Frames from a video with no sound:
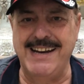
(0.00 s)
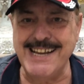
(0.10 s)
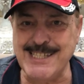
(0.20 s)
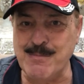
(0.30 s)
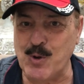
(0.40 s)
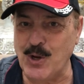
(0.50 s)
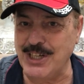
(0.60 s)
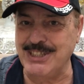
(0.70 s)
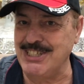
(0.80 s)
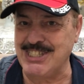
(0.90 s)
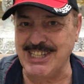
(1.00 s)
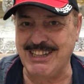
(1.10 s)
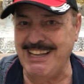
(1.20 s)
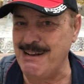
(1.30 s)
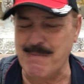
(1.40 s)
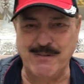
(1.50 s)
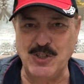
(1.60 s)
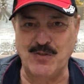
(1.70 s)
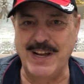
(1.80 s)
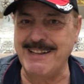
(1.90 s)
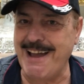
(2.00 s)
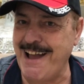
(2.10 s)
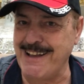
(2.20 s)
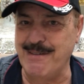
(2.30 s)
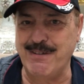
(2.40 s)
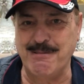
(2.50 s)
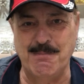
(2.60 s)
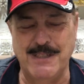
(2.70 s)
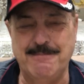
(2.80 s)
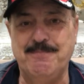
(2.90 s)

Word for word: لازم كحة الستين مفيش فايدة يا حاجة فاطمة